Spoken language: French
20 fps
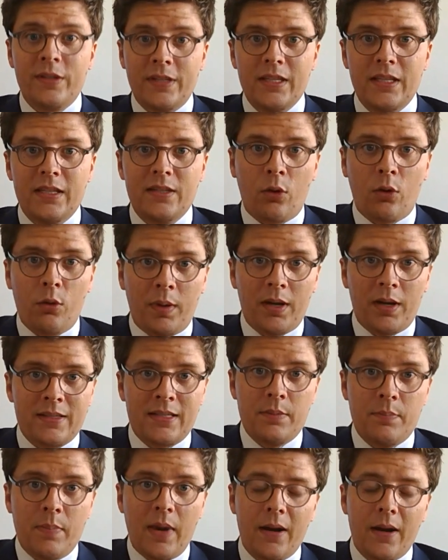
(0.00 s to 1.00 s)
au sinistre
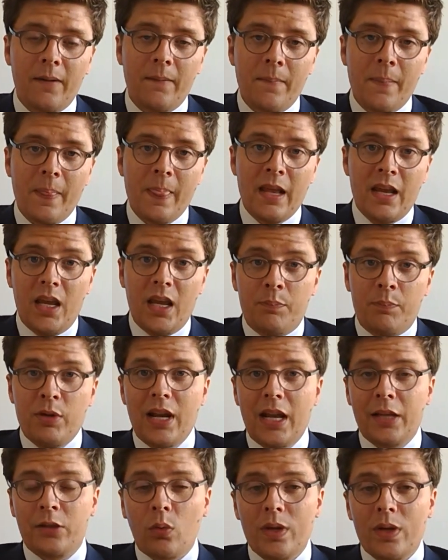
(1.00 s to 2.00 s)
principal.
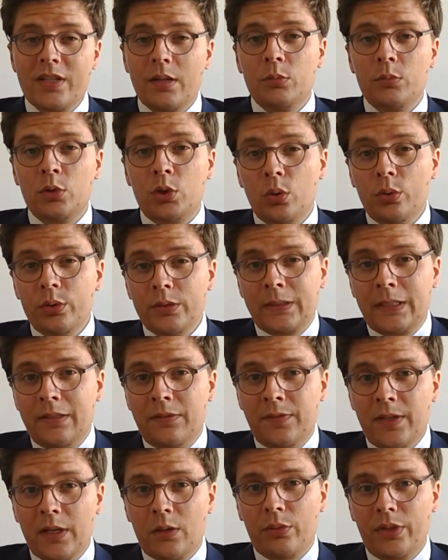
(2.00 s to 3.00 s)
Et puis la troisième chose
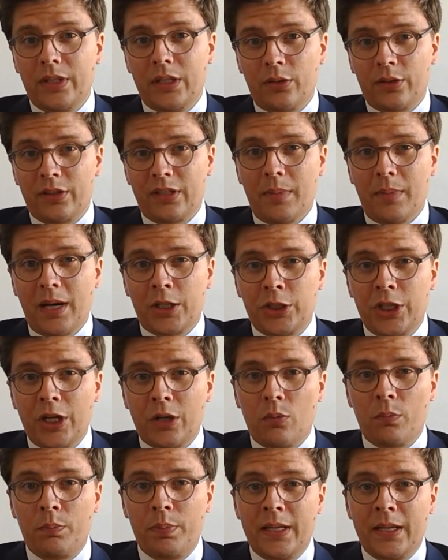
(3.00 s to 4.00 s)
qui fait qu'on est dans un
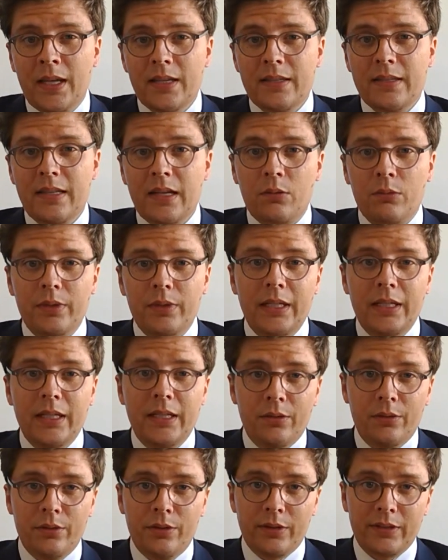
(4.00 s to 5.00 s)
marché compliqué, c'est qu'on
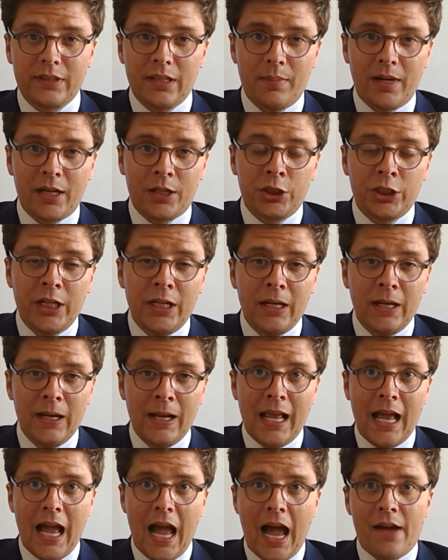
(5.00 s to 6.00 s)
est euh, dans un
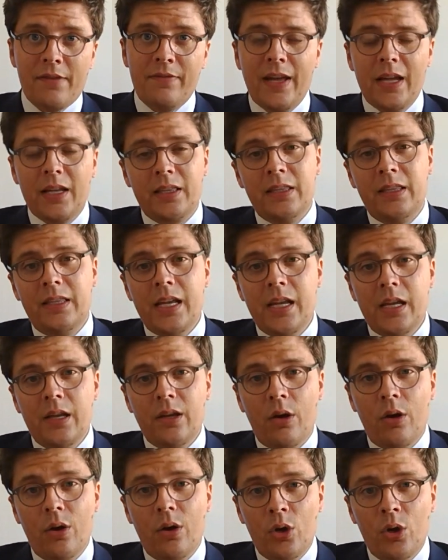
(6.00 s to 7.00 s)
marché avec
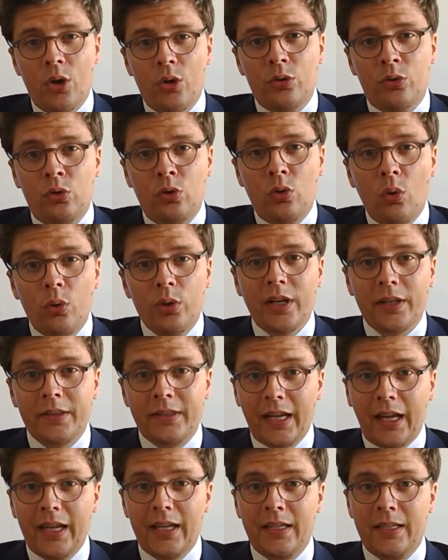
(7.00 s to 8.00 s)
des, euh, taux
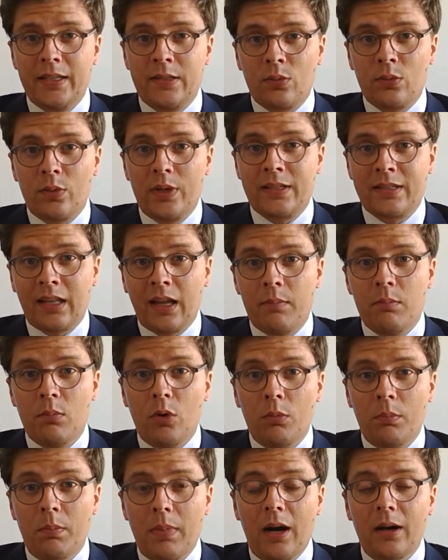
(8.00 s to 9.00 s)
d'intérêt qui sont
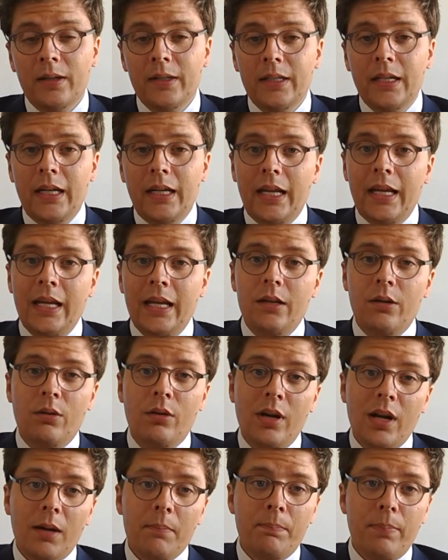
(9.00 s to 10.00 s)
extrêmement bas.
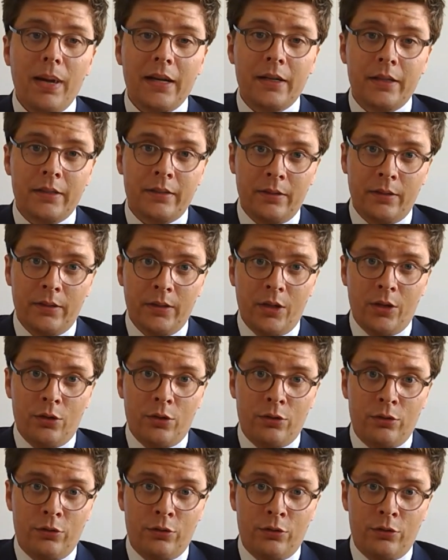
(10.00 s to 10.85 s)
Et euh, l'impact